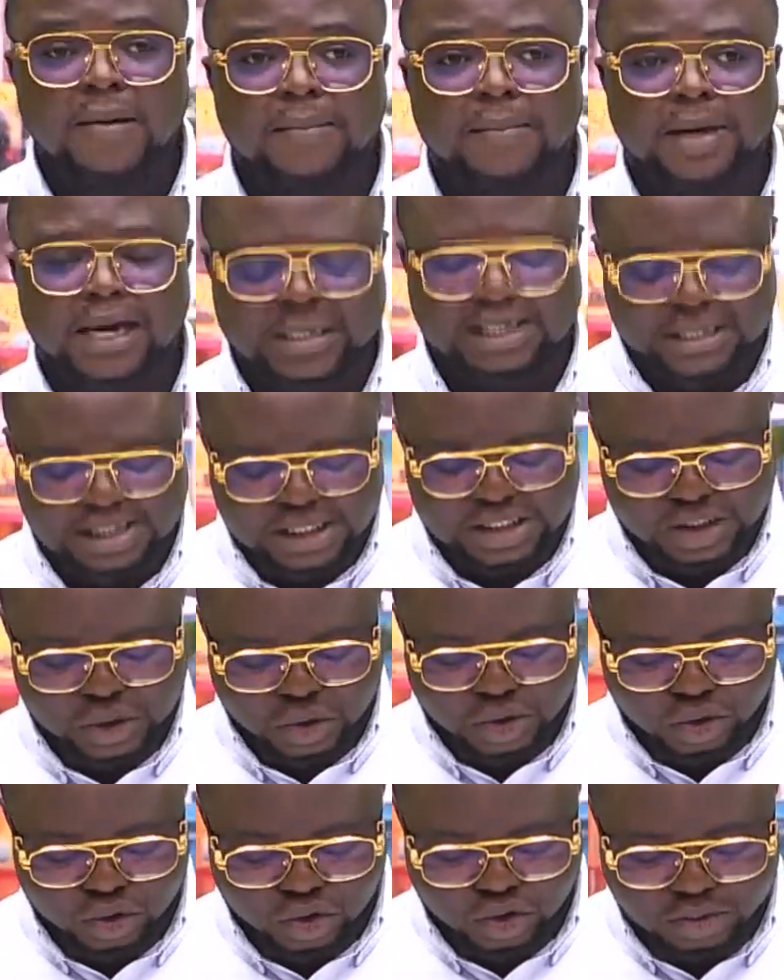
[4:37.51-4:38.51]

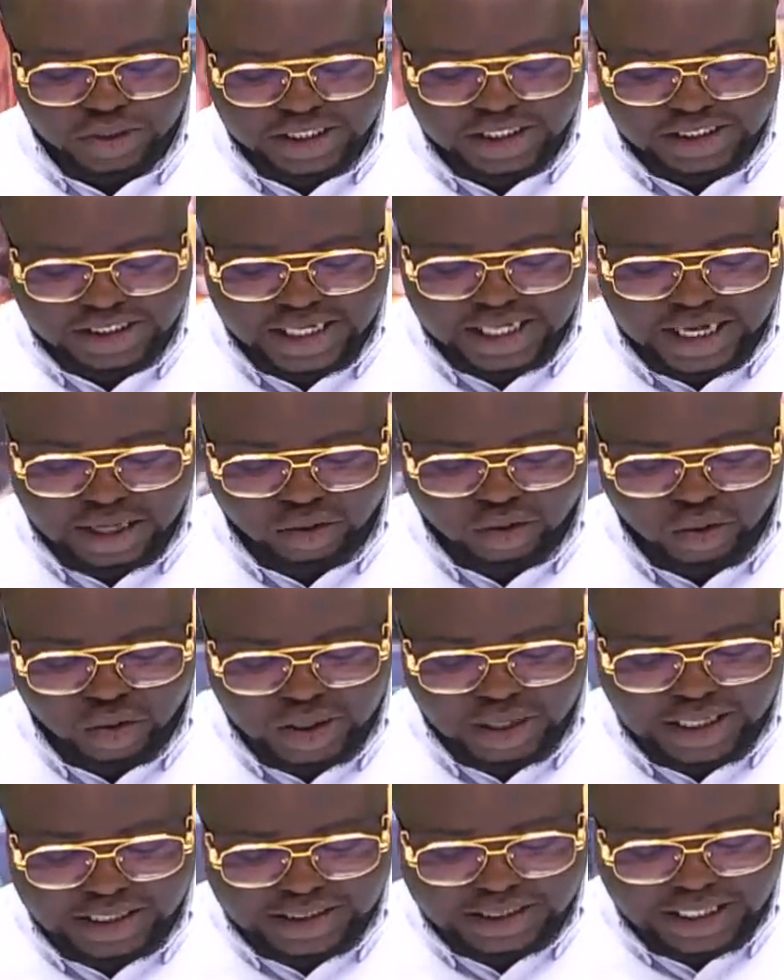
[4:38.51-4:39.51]
Précision du ministère de
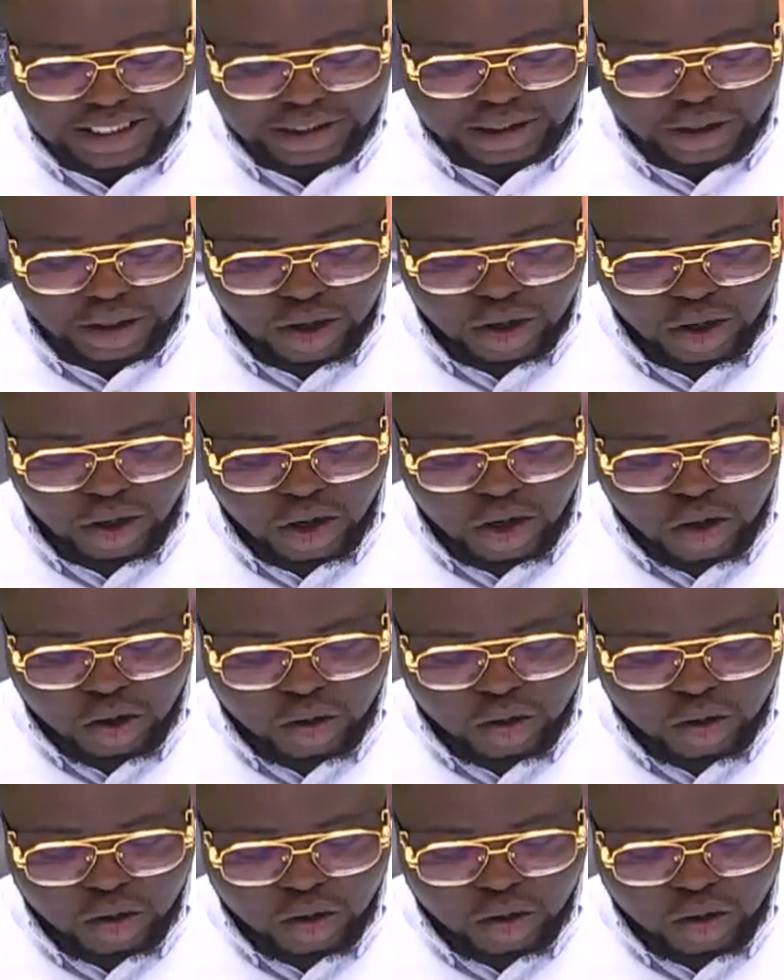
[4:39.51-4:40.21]
l'Intérieur.